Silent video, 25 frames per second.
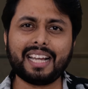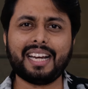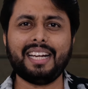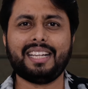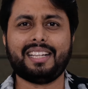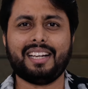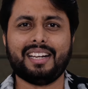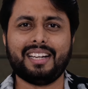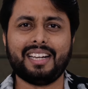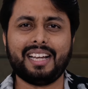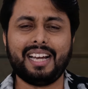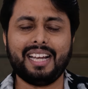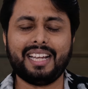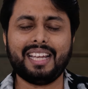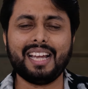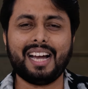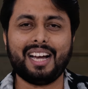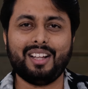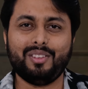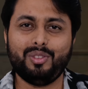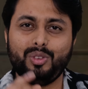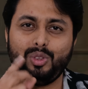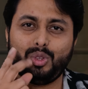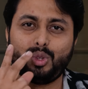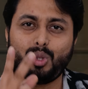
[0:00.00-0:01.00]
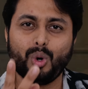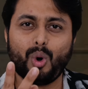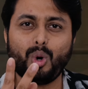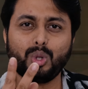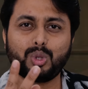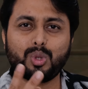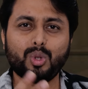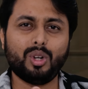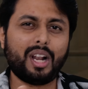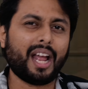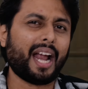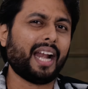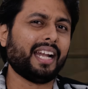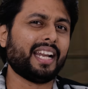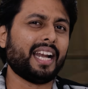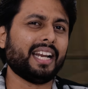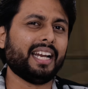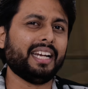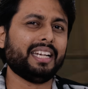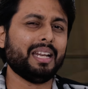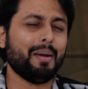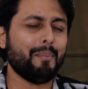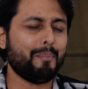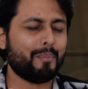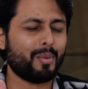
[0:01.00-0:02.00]
टारगेट करना है क्या दो सौ लाख का
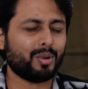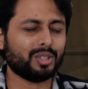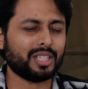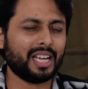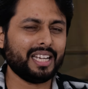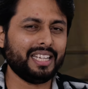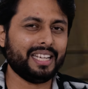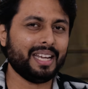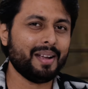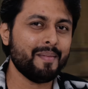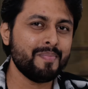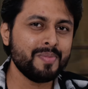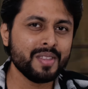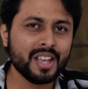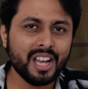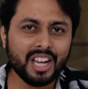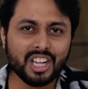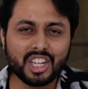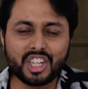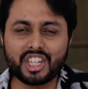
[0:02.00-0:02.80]
टारगेट है पहुंचाइए